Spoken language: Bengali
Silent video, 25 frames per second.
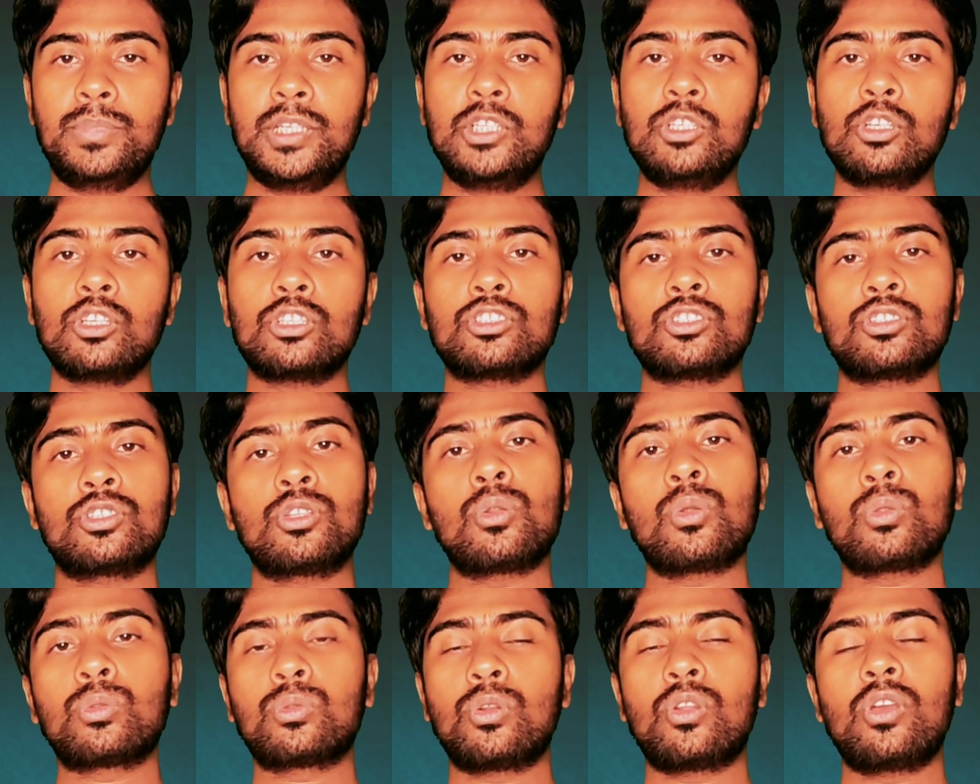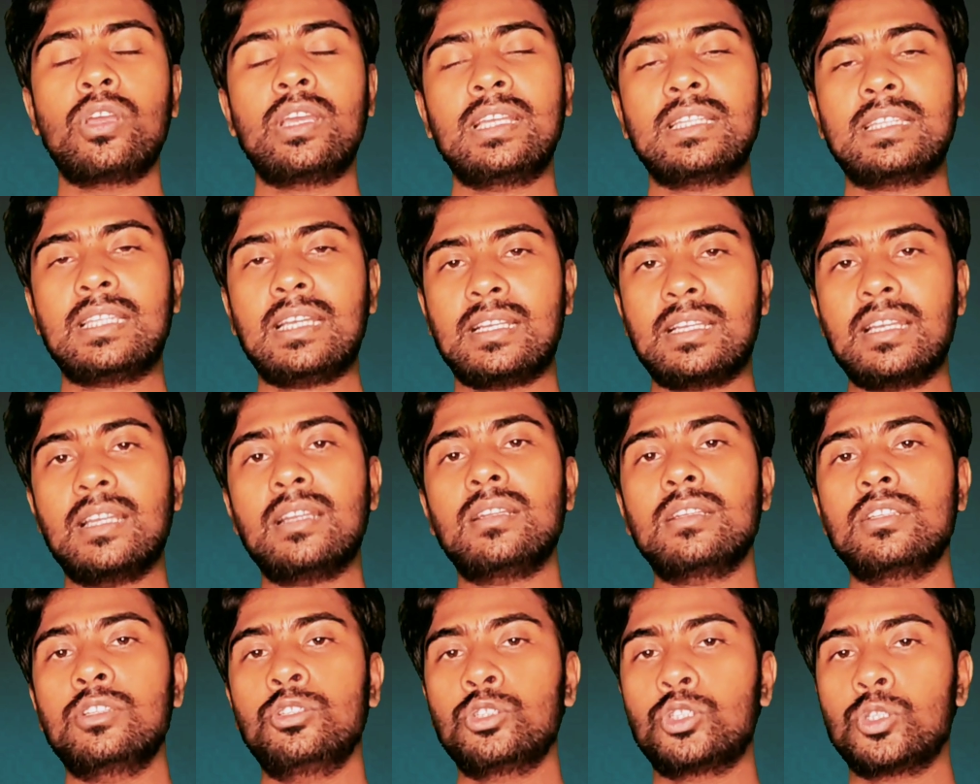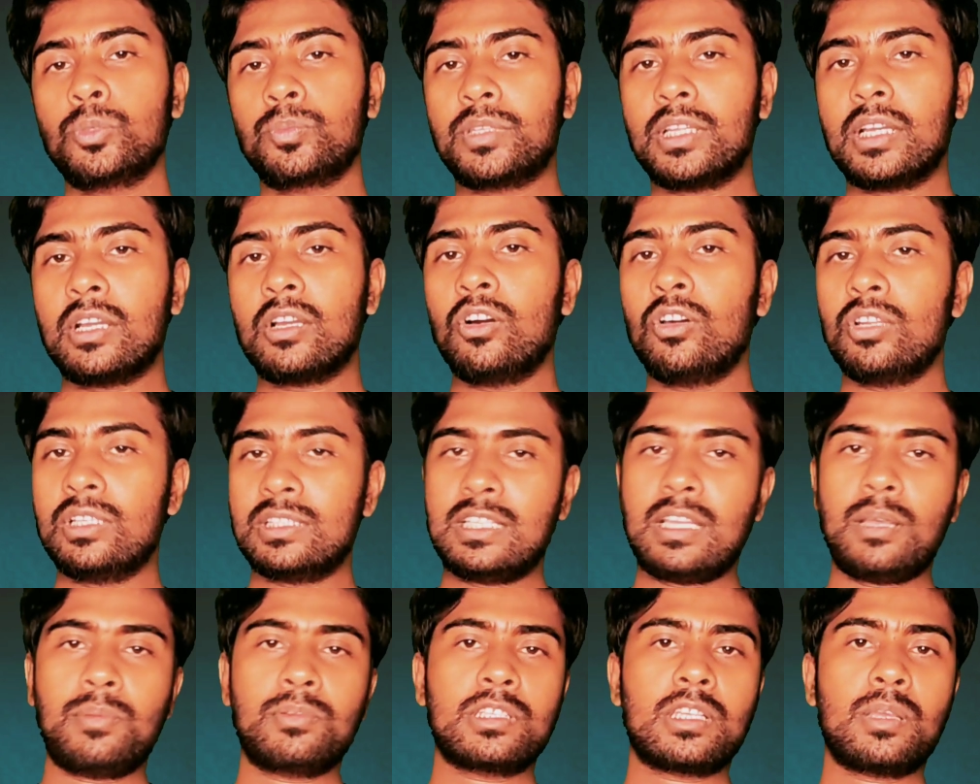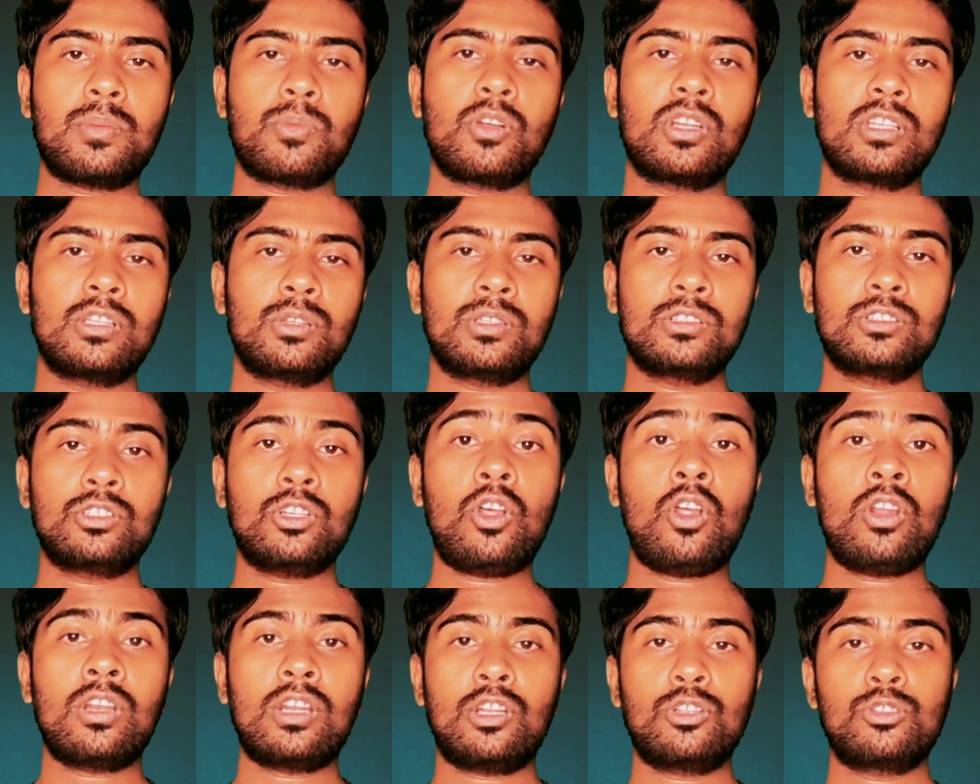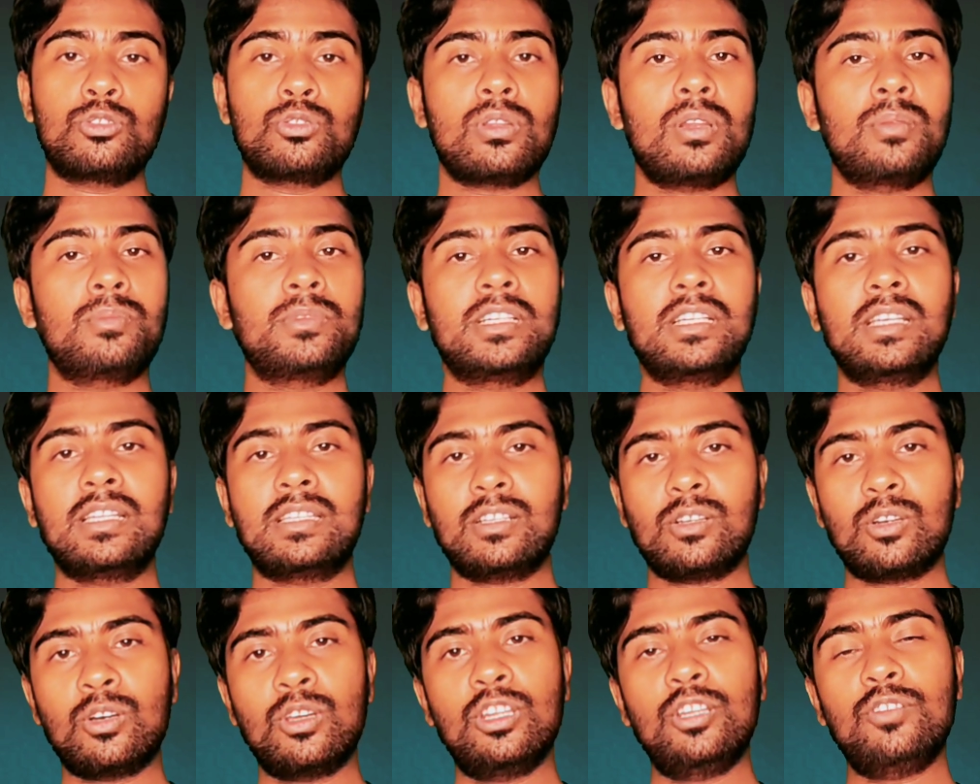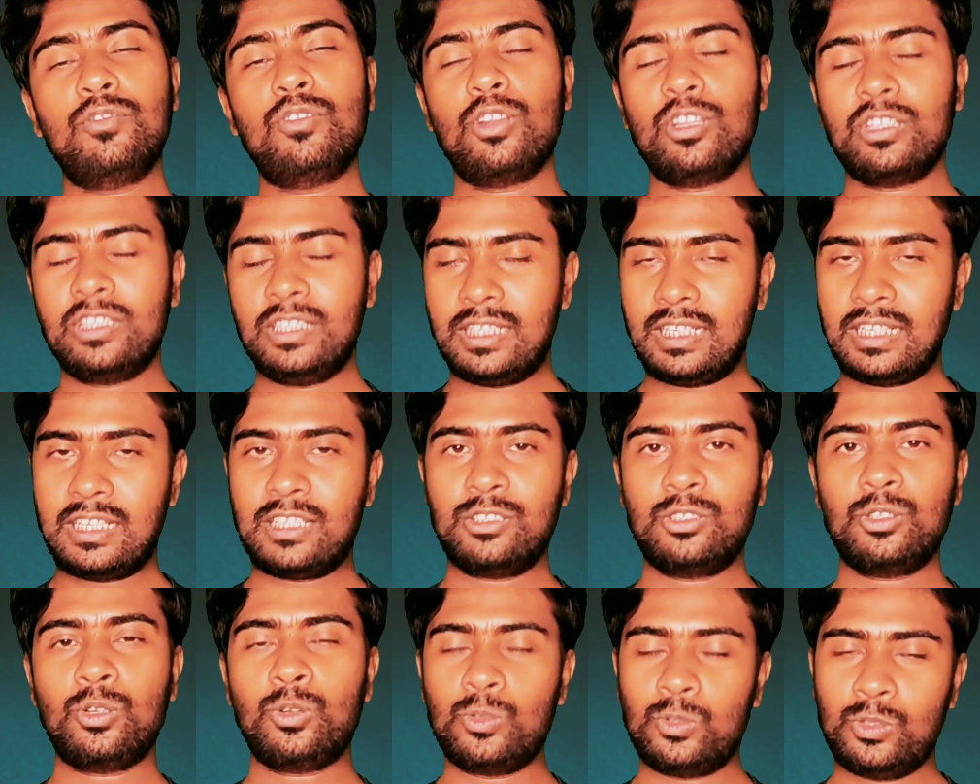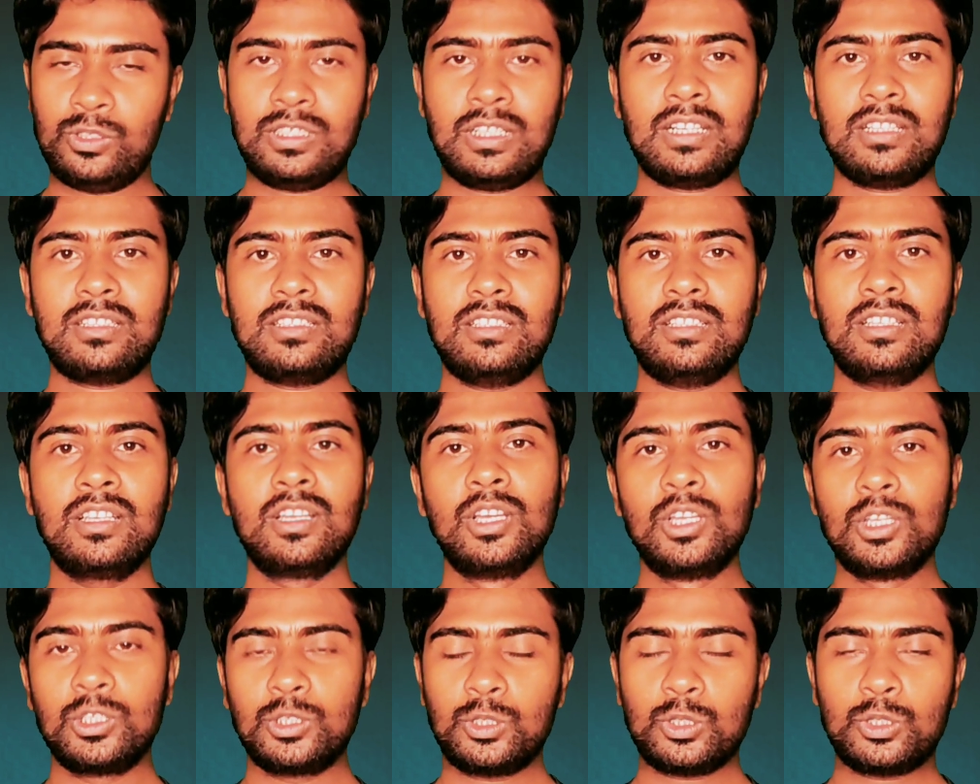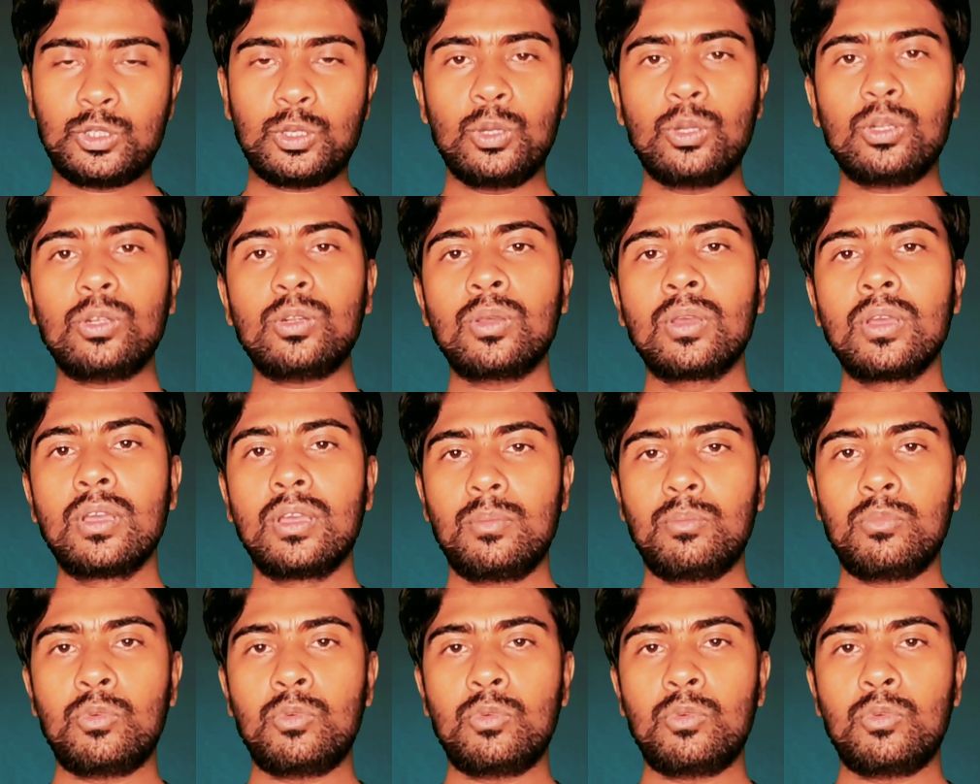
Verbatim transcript: ভিডিওতে যদি নতুন হয়ে থাকেন ইউটিউব থেকে হলে সাবস্ক্রাইব করে দেওয়ার জন্য অন্য সোশ্যাল মিডিয়া থেকে হলে ফলো দিয়ে রাখার জন্য অনুরোধ জানাচ্ছি তো চলুন